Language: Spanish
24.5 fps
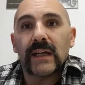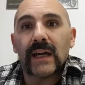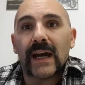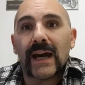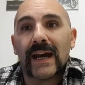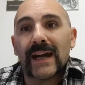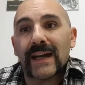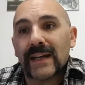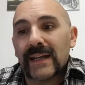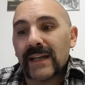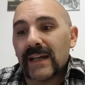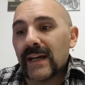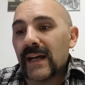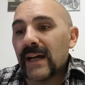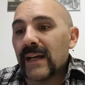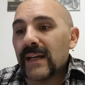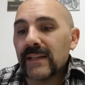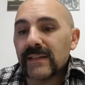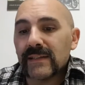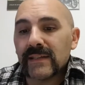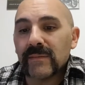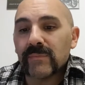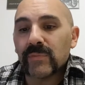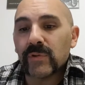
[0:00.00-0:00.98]
agregar
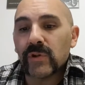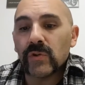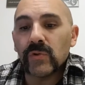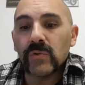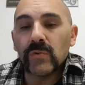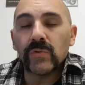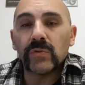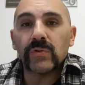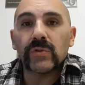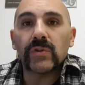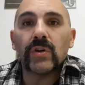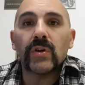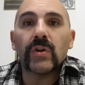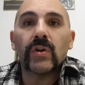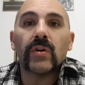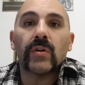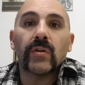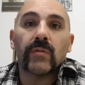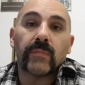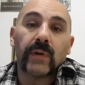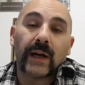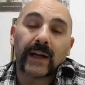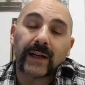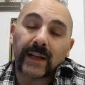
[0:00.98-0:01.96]
ese
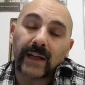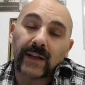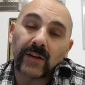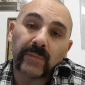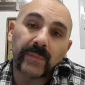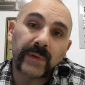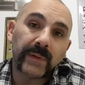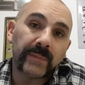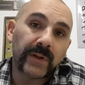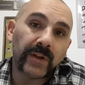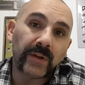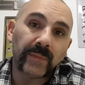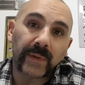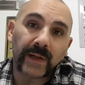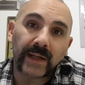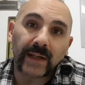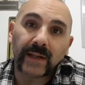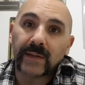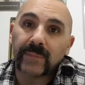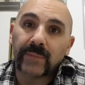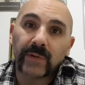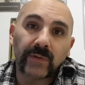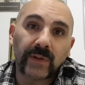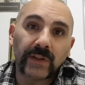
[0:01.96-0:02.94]
producto, agregarlo primero para
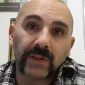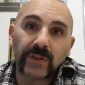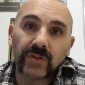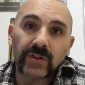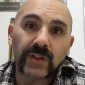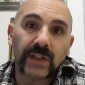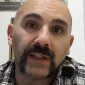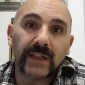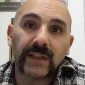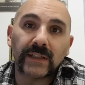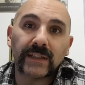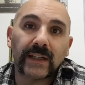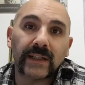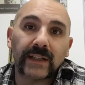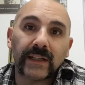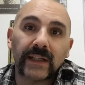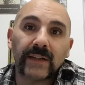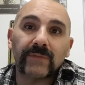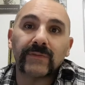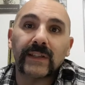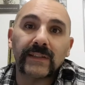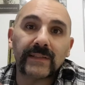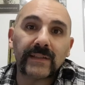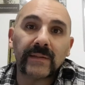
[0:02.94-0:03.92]
después cuando llenen el tanque
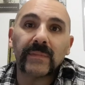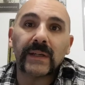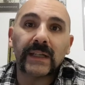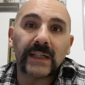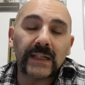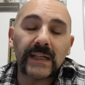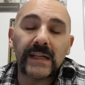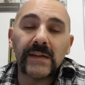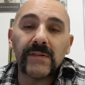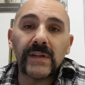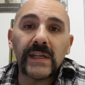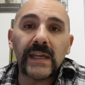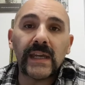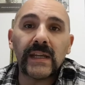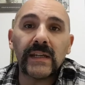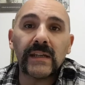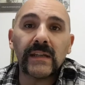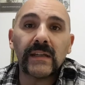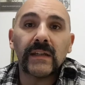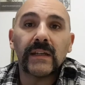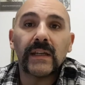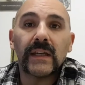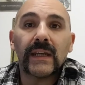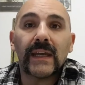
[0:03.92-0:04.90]
nafta se mezcle
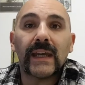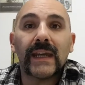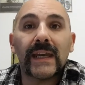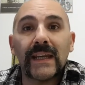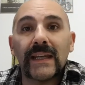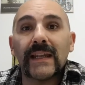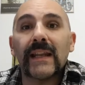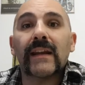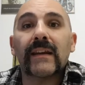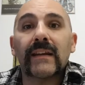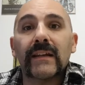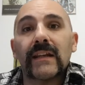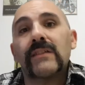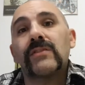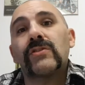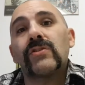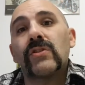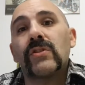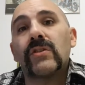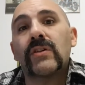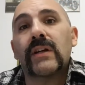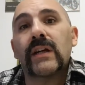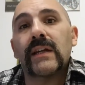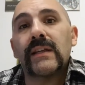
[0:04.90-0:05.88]
bien, en la
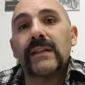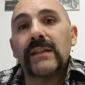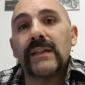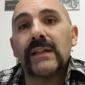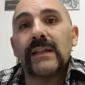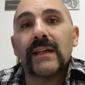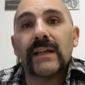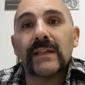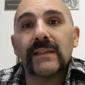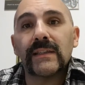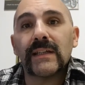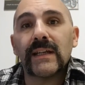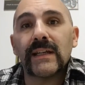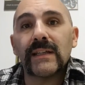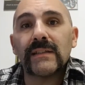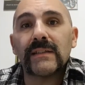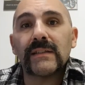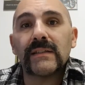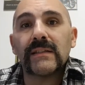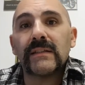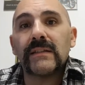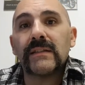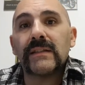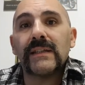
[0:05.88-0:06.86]
relación que indica
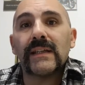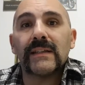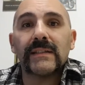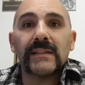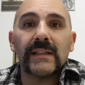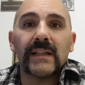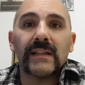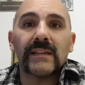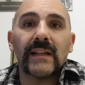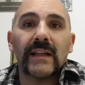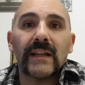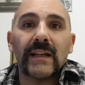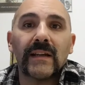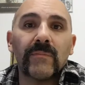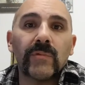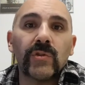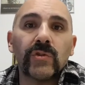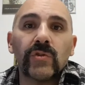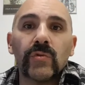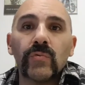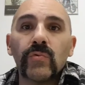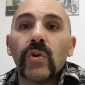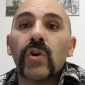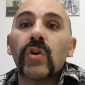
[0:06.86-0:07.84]
atrás y hacer andar la
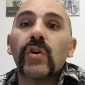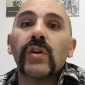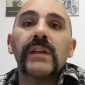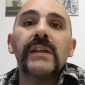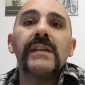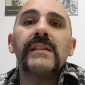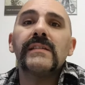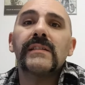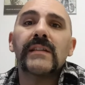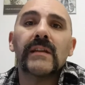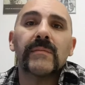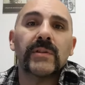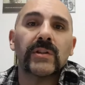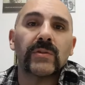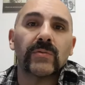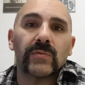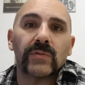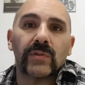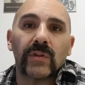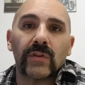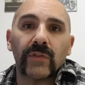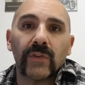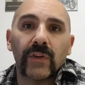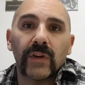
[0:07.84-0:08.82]
moto unos 15
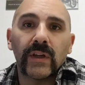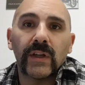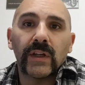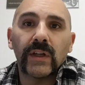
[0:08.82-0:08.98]
minutos.